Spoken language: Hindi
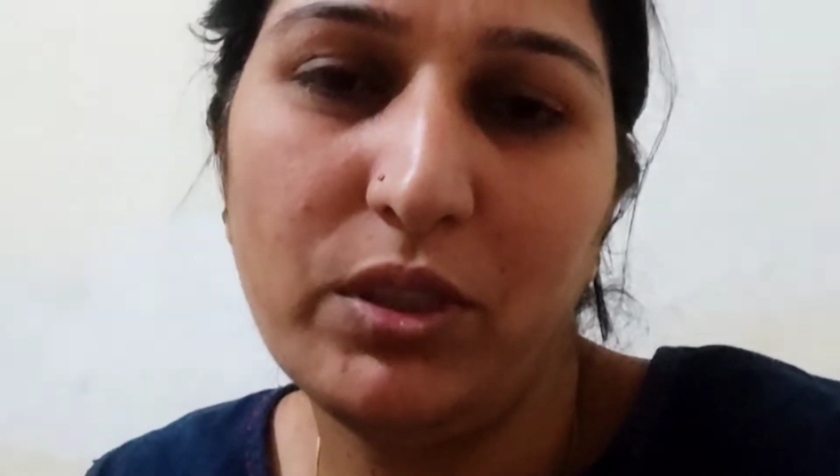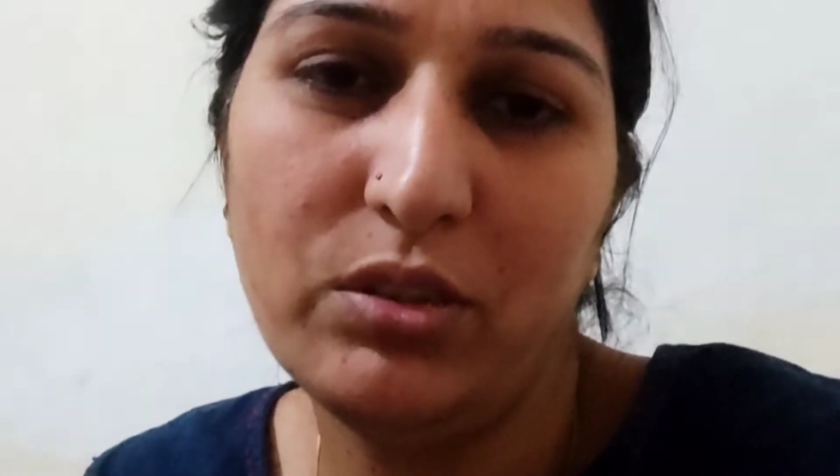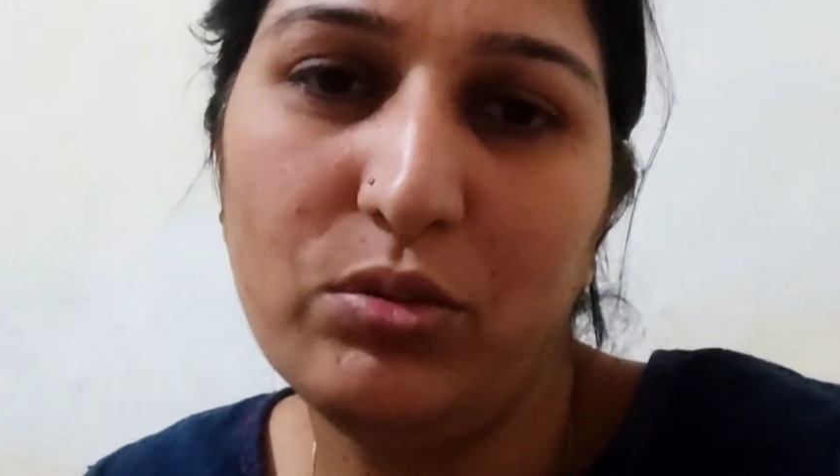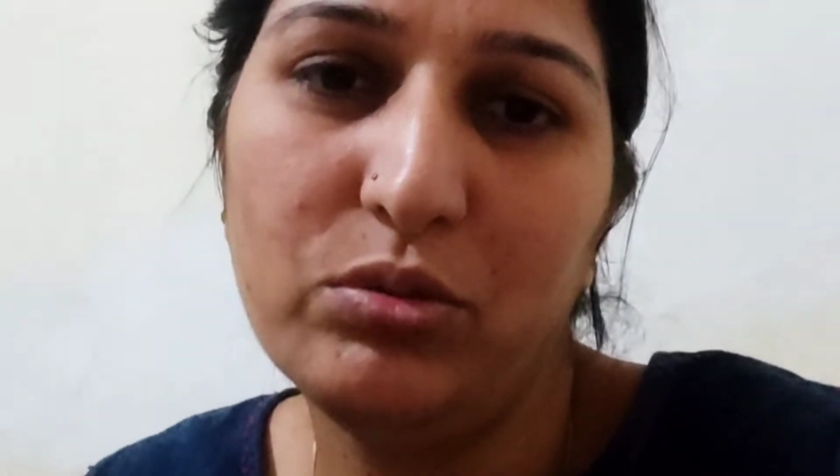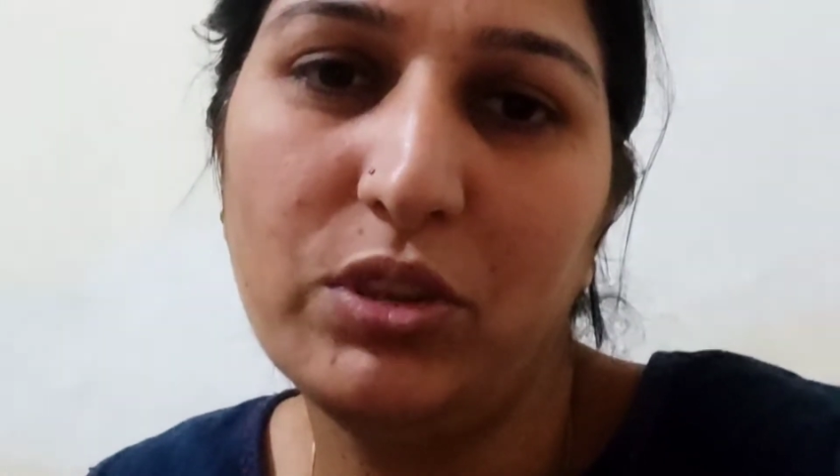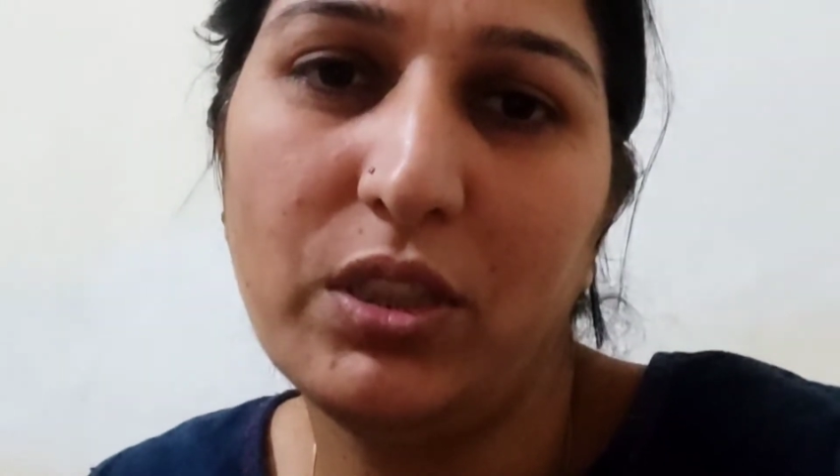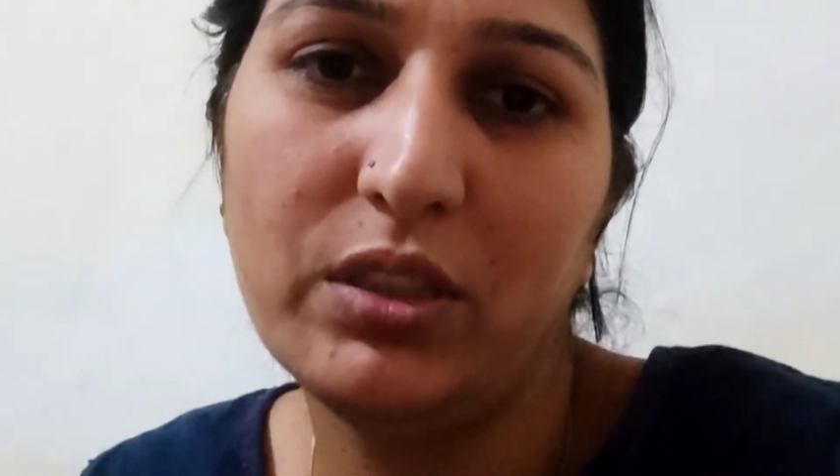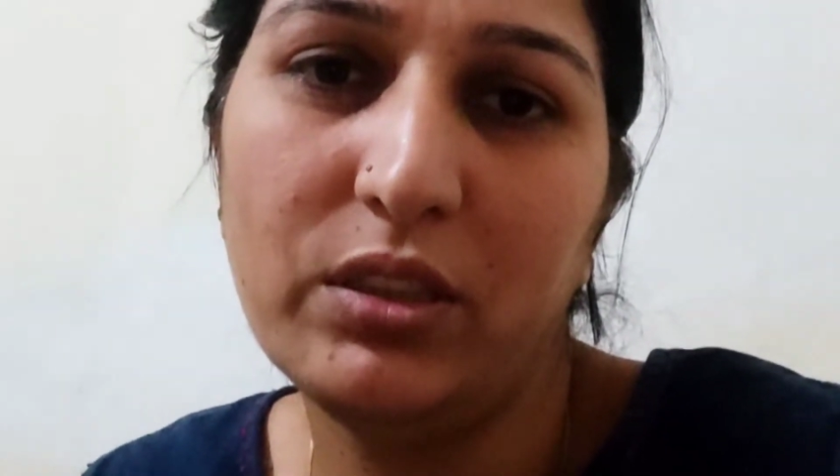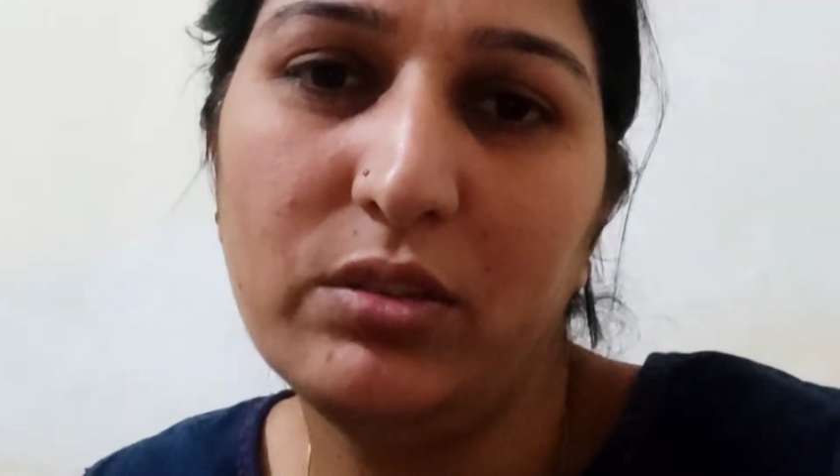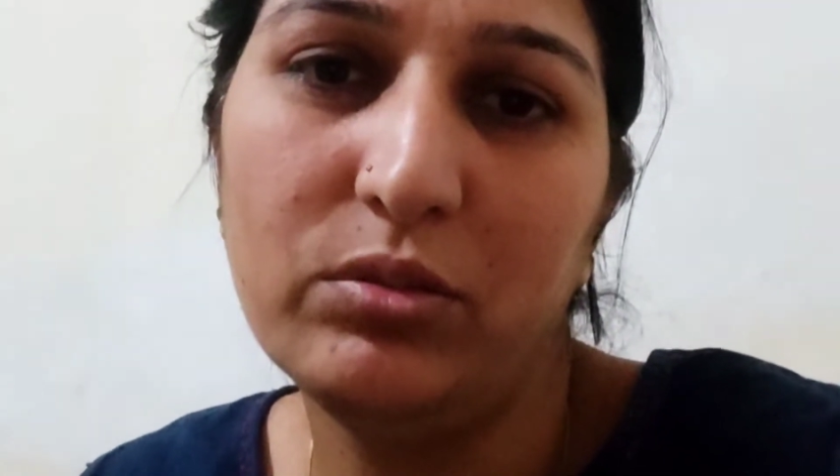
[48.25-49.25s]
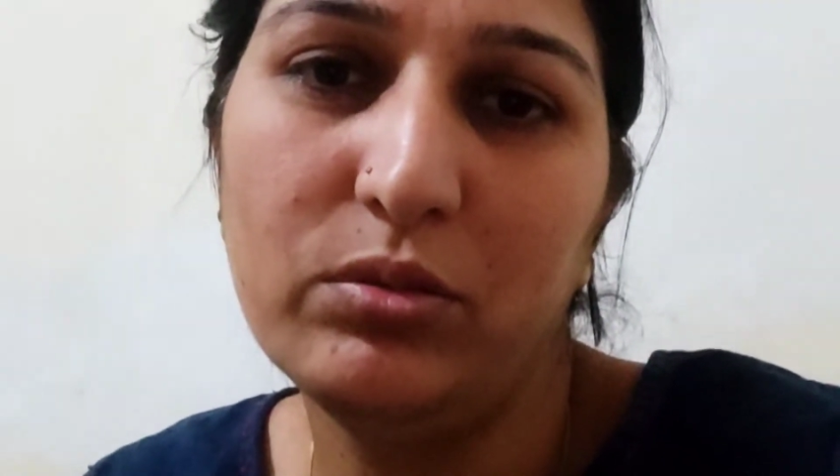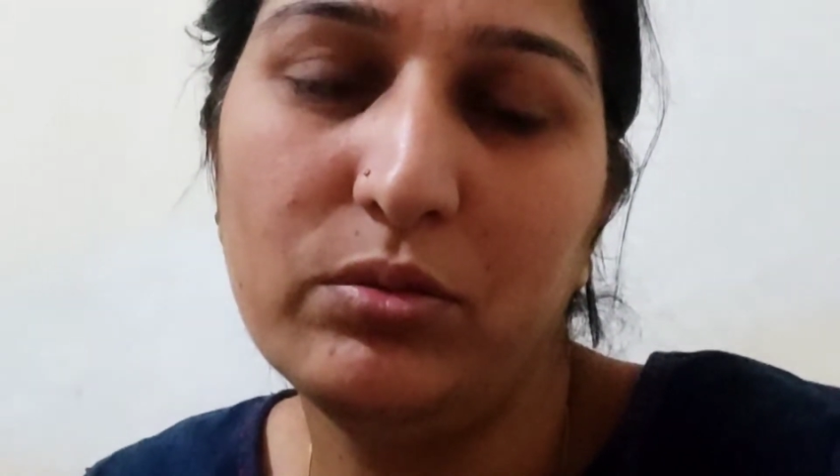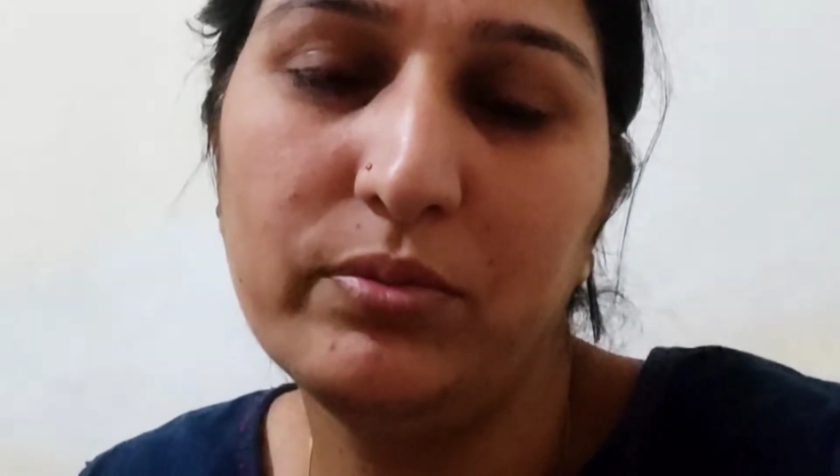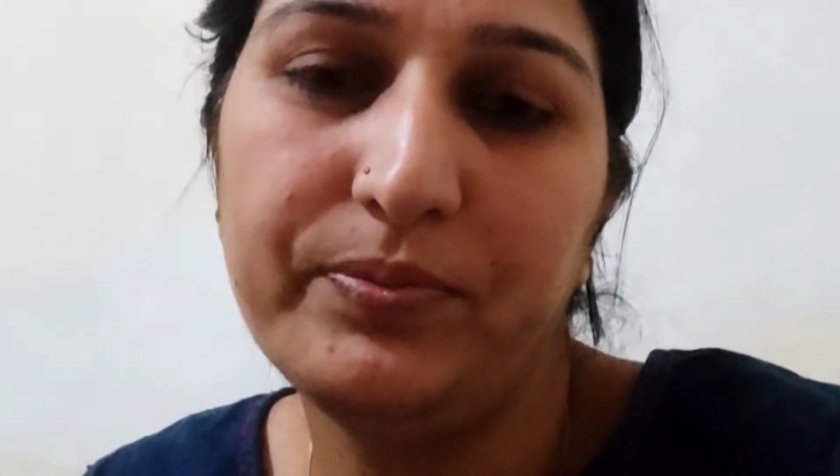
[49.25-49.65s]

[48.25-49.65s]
वही यूज करती हूँ